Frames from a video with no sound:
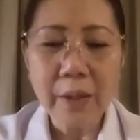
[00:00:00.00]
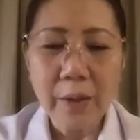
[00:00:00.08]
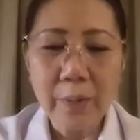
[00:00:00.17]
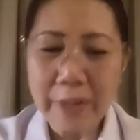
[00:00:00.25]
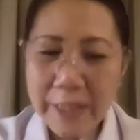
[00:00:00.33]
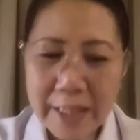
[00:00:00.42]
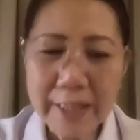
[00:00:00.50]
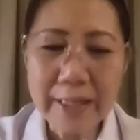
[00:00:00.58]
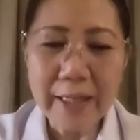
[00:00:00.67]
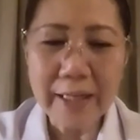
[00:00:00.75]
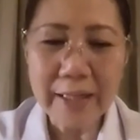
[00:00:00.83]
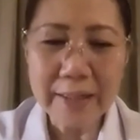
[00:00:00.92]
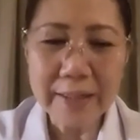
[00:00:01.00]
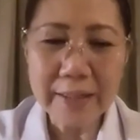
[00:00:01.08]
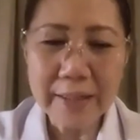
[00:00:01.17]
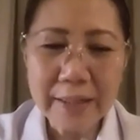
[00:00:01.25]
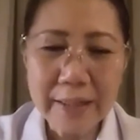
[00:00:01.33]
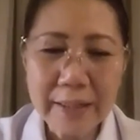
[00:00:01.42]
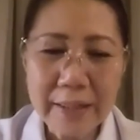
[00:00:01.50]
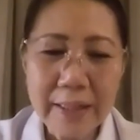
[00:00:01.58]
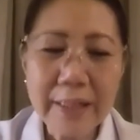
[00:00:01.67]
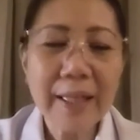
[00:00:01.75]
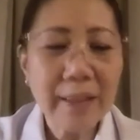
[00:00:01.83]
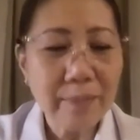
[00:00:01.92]
When He does,
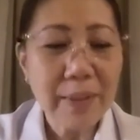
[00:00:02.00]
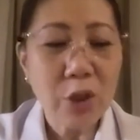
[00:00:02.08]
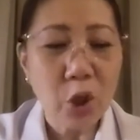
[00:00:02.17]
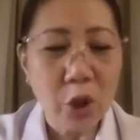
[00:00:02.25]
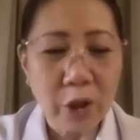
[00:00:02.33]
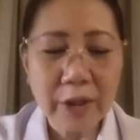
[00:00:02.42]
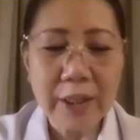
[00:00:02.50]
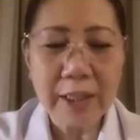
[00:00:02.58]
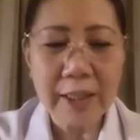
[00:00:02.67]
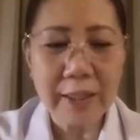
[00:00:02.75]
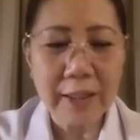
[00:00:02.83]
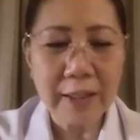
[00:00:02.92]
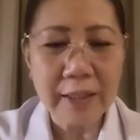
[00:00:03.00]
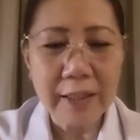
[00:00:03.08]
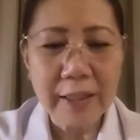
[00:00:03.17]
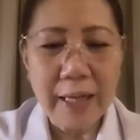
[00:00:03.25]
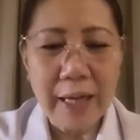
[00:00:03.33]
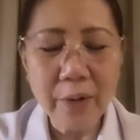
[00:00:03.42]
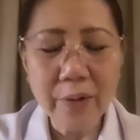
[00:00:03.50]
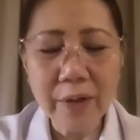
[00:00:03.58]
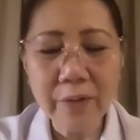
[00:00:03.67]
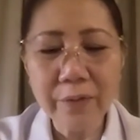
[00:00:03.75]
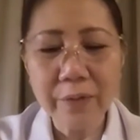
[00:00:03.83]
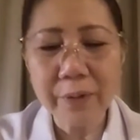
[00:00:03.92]
it can be daunting.
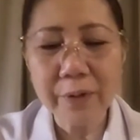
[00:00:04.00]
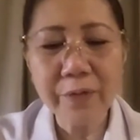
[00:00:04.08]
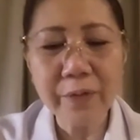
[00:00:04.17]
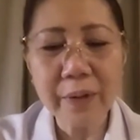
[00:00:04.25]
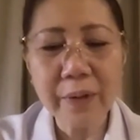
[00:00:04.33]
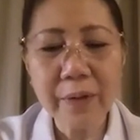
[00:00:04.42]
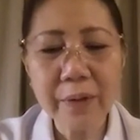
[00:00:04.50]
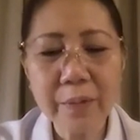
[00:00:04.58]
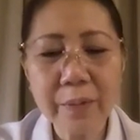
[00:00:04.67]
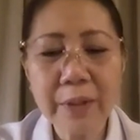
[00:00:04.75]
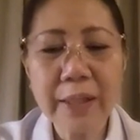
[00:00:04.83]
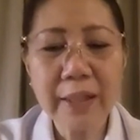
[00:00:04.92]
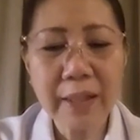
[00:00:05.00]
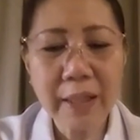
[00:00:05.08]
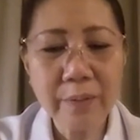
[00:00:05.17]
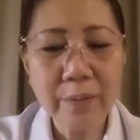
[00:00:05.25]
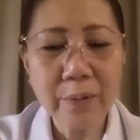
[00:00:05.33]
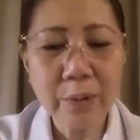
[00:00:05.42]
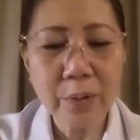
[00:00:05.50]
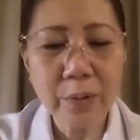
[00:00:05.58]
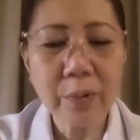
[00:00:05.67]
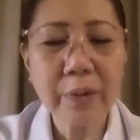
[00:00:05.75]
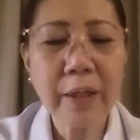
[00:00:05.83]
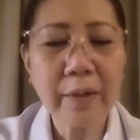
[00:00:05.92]
However, the Father will enable you
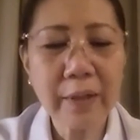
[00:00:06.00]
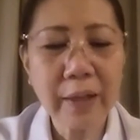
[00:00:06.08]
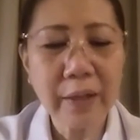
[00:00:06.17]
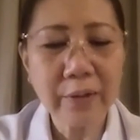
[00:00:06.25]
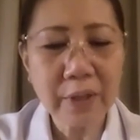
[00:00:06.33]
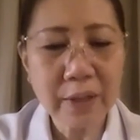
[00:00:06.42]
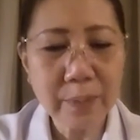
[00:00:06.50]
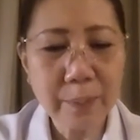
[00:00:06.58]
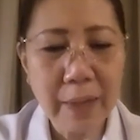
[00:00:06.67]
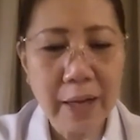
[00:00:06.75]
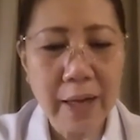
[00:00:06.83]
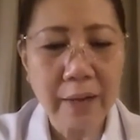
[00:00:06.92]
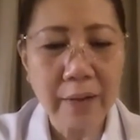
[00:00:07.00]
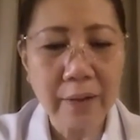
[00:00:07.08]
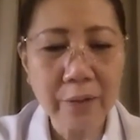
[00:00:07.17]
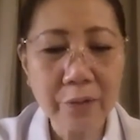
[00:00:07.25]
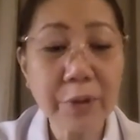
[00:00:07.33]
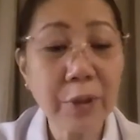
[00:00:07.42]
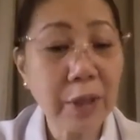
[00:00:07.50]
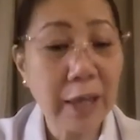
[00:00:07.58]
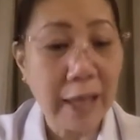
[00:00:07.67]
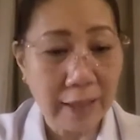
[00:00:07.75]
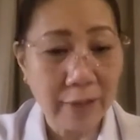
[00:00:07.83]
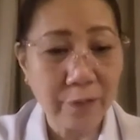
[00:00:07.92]
to carry out His plan for your
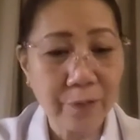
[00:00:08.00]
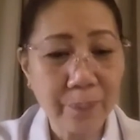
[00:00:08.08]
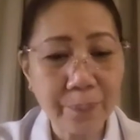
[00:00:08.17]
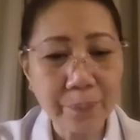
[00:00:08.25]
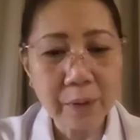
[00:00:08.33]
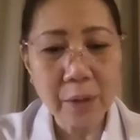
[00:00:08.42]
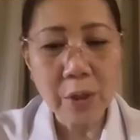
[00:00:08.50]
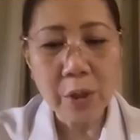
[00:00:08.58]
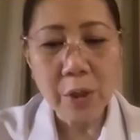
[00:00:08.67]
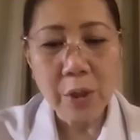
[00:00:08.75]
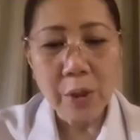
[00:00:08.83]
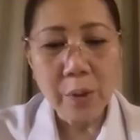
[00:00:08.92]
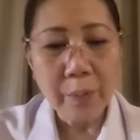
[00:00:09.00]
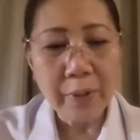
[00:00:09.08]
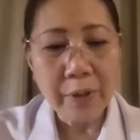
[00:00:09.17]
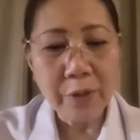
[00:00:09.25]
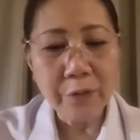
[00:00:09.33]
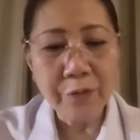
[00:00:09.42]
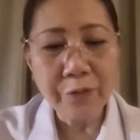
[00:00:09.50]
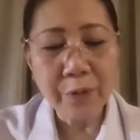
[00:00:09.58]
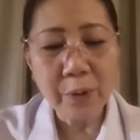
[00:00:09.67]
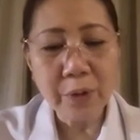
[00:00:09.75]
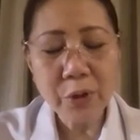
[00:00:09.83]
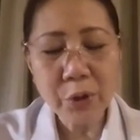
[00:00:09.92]
life. When you
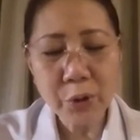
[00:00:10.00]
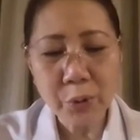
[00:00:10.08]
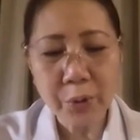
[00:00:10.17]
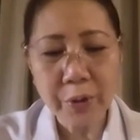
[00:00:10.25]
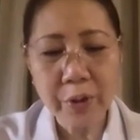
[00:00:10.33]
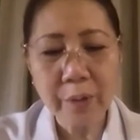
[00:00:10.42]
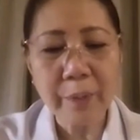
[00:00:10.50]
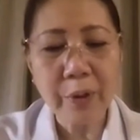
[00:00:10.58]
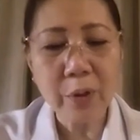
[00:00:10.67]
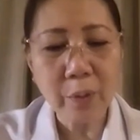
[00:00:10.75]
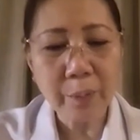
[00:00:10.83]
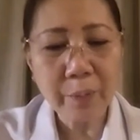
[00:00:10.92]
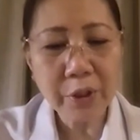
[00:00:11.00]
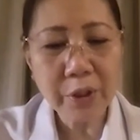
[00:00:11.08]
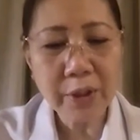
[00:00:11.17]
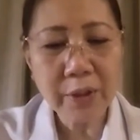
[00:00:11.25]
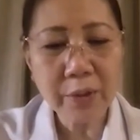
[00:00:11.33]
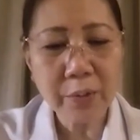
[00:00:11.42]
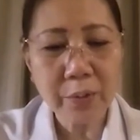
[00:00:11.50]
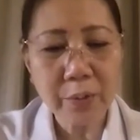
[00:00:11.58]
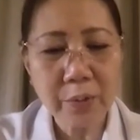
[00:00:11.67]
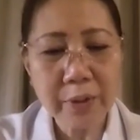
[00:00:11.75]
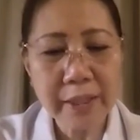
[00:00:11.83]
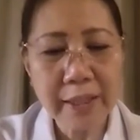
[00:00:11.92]
fall short of accomplishing the
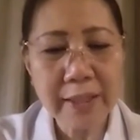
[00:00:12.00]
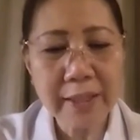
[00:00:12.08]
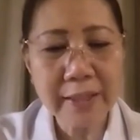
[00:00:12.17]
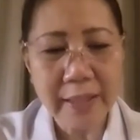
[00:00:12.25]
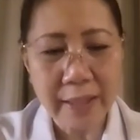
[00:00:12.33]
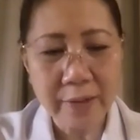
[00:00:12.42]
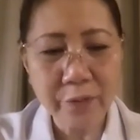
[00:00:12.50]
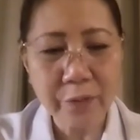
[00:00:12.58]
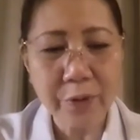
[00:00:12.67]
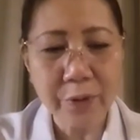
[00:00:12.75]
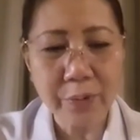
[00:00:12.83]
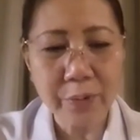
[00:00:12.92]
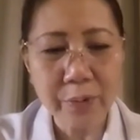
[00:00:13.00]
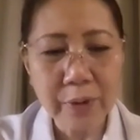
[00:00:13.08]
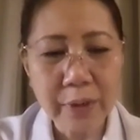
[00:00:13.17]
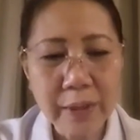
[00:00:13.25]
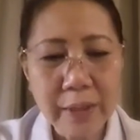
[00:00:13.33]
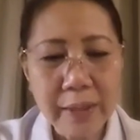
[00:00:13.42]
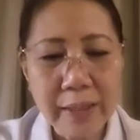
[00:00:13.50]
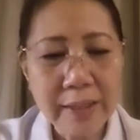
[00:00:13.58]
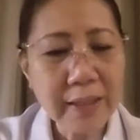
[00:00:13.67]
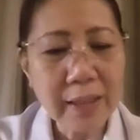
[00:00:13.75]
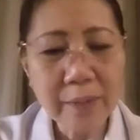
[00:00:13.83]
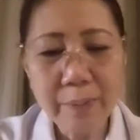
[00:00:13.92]
goals He has set for you,
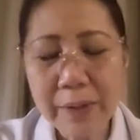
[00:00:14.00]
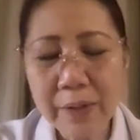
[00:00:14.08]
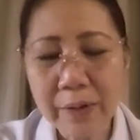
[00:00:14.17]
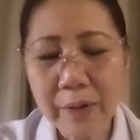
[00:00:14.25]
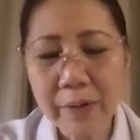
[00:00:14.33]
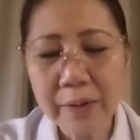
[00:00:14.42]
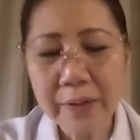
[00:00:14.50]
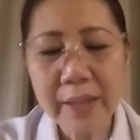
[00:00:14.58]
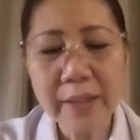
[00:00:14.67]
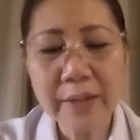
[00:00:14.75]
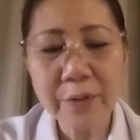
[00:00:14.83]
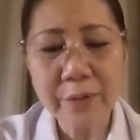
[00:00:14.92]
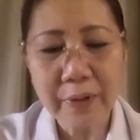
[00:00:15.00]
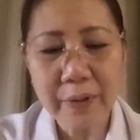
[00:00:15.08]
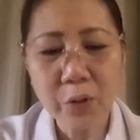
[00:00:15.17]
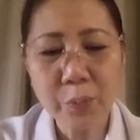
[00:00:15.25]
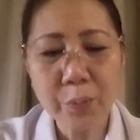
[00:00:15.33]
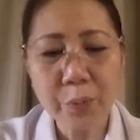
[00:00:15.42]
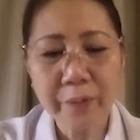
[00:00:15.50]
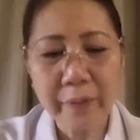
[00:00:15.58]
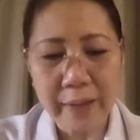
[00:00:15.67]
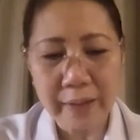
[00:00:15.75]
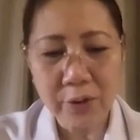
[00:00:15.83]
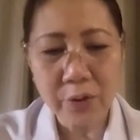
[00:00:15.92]
it's not because He has failed to
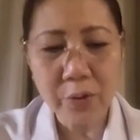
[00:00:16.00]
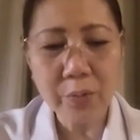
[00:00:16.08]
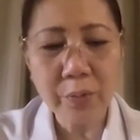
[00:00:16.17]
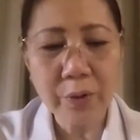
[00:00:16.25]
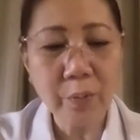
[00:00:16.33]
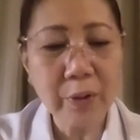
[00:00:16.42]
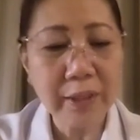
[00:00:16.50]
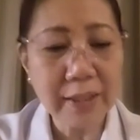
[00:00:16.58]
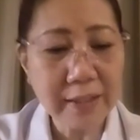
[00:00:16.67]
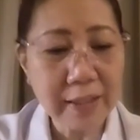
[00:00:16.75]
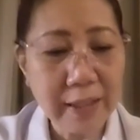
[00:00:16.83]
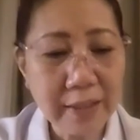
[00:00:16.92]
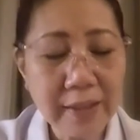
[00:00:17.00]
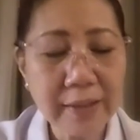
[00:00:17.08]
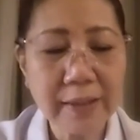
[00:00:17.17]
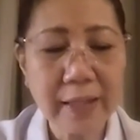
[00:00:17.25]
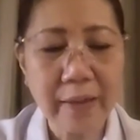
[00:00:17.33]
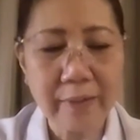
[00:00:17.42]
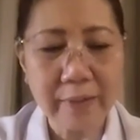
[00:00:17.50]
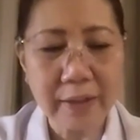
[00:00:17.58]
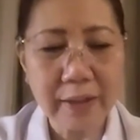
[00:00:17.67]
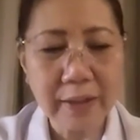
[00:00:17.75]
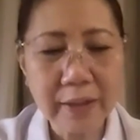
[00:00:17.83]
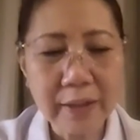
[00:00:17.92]
provide you with what is necessary.
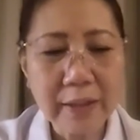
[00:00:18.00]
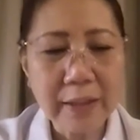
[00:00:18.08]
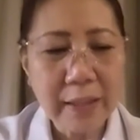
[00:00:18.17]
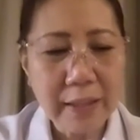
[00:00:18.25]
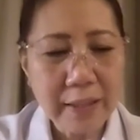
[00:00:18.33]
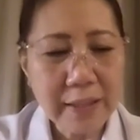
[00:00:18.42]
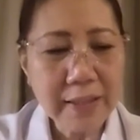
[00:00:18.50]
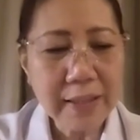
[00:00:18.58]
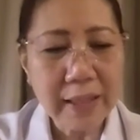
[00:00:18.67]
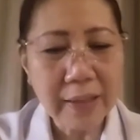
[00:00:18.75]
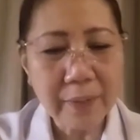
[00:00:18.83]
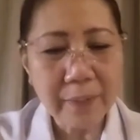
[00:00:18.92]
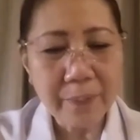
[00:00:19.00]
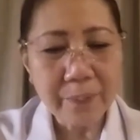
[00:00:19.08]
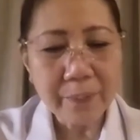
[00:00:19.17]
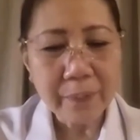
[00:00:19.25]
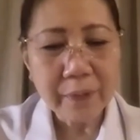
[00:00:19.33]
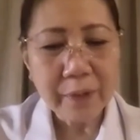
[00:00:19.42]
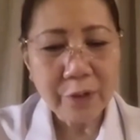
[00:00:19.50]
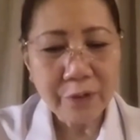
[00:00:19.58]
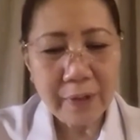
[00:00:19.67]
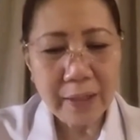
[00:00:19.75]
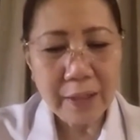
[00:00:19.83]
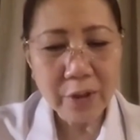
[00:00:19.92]
Instead, the
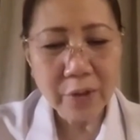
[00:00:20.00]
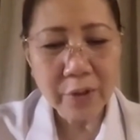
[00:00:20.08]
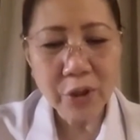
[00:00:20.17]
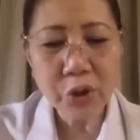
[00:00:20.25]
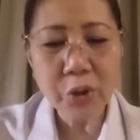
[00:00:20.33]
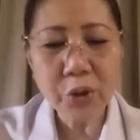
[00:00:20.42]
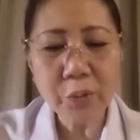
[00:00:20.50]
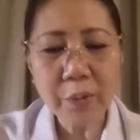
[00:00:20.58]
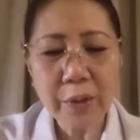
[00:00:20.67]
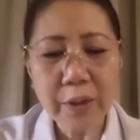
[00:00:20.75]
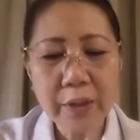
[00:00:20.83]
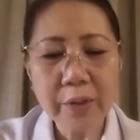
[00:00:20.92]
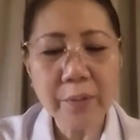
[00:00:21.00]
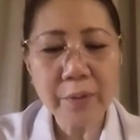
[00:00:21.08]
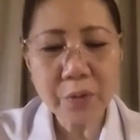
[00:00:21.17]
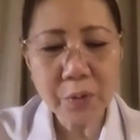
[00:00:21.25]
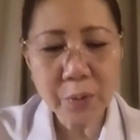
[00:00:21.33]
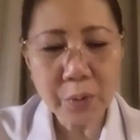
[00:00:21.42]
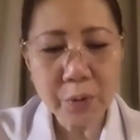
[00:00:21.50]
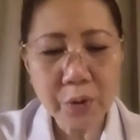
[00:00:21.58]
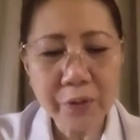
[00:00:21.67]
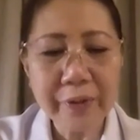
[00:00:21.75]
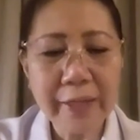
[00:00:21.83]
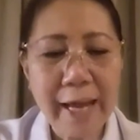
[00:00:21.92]
failure is usually the result
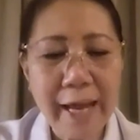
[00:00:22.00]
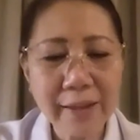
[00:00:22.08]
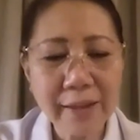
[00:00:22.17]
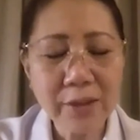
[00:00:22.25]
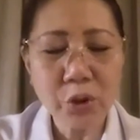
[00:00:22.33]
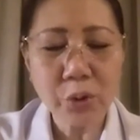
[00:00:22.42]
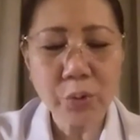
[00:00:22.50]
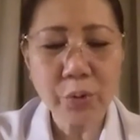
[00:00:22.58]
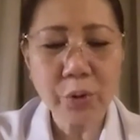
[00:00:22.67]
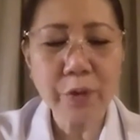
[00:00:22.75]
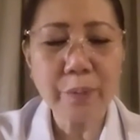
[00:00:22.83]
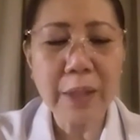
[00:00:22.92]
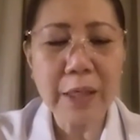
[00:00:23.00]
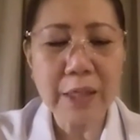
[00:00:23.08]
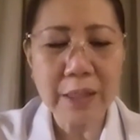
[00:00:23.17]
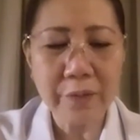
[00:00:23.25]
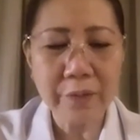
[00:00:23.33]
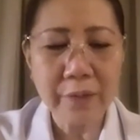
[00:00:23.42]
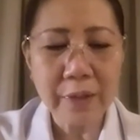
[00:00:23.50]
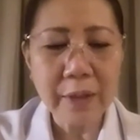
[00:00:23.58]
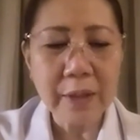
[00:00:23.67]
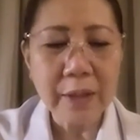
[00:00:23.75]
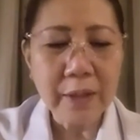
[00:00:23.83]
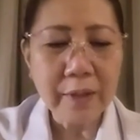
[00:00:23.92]
of an attitude or belief
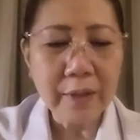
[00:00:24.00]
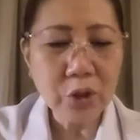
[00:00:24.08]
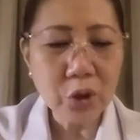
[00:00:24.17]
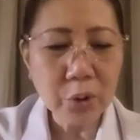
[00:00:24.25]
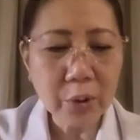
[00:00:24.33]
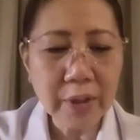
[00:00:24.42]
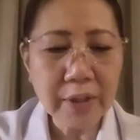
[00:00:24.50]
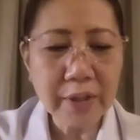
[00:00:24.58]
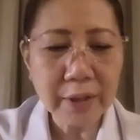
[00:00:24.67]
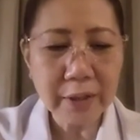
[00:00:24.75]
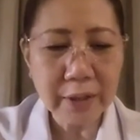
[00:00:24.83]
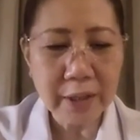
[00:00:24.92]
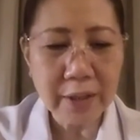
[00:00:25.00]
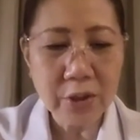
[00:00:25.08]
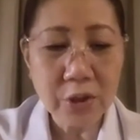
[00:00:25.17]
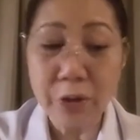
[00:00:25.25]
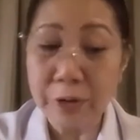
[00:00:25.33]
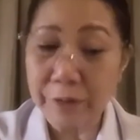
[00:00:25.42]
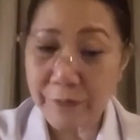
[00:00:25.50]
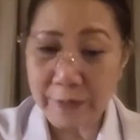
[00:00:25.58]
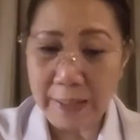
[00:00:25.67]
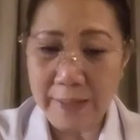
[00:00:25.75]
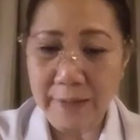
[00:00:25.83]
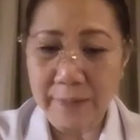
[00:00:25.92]
that short circuits your faith.